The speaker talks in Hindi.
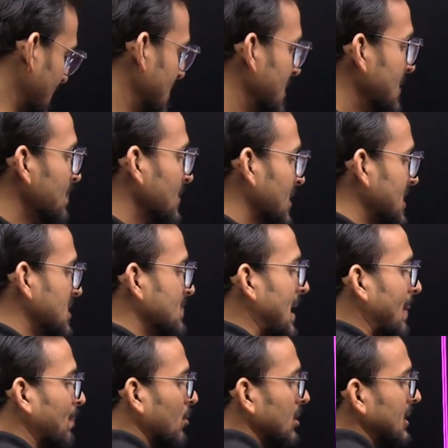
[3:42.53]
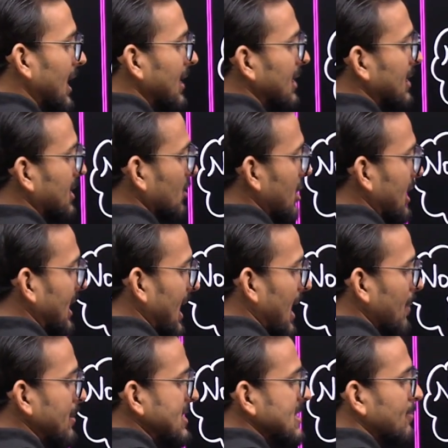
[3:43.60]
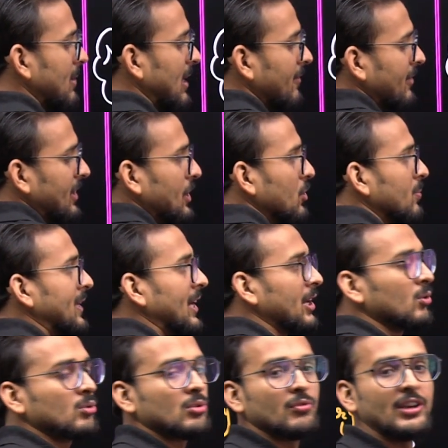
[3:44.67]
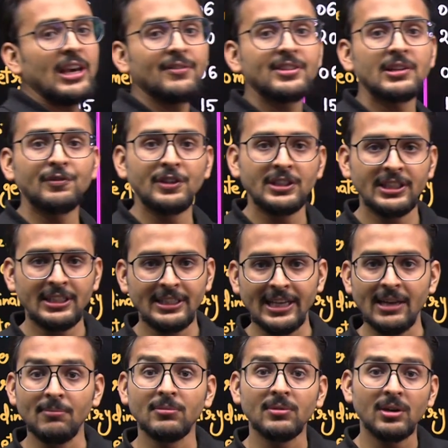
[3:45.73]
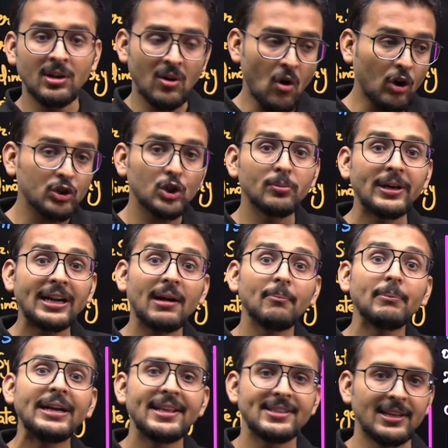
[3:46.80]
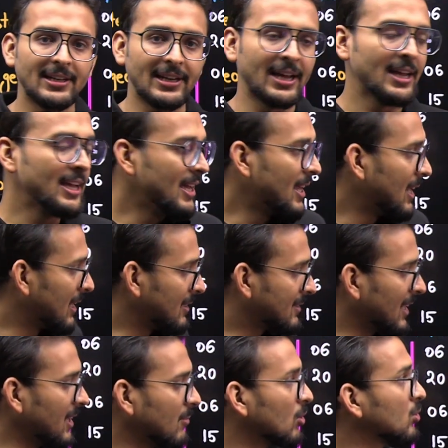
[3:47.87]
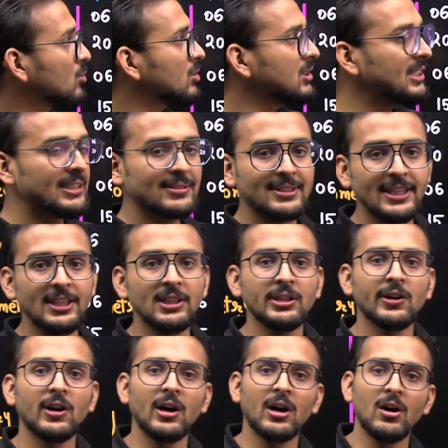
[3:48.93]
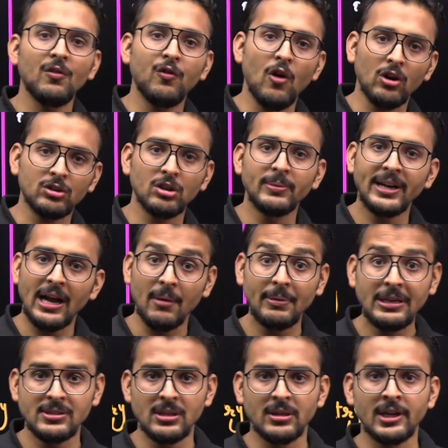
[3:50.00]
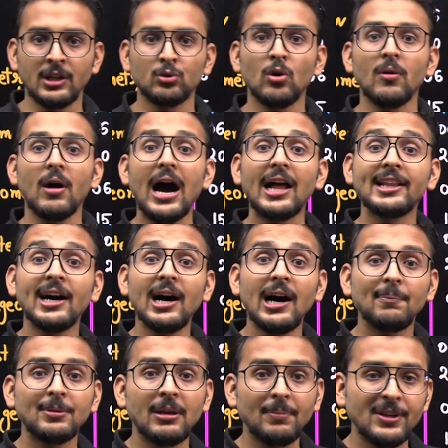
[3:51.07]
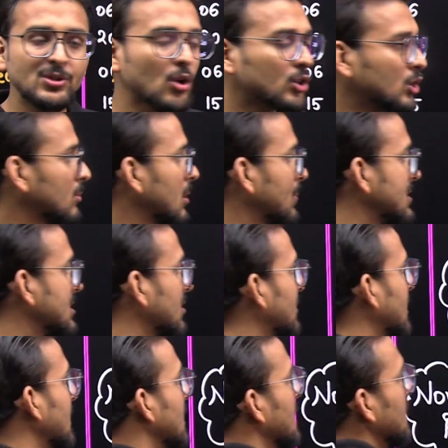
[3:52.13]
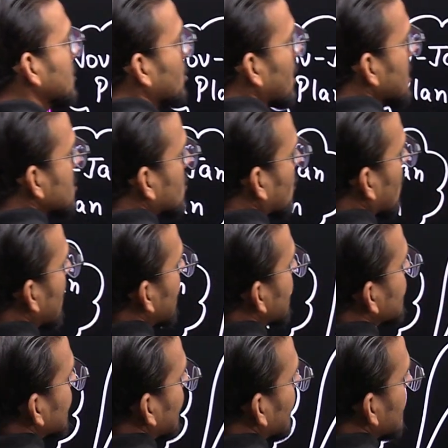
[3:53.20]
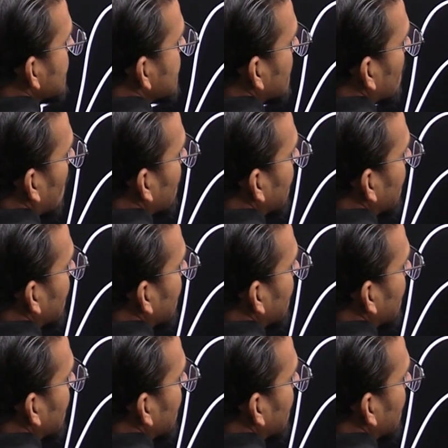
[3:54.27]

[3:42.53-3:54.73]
है इसमें आपको ध्यान रखना होगा कि अभी जब मैं ये वीडियो बना रहा हूँ तो वी हैव सफिशियंट टाइम अक्टूबर का मिड चल रहा है लिटरली बोलूँ तो सिक्सटीन ऑफ अक्टूबर अभी चल रहा है तो आधा आपके पास अक्टूबर बचा हुआ है तो इसको मैं बेसिकली जीरो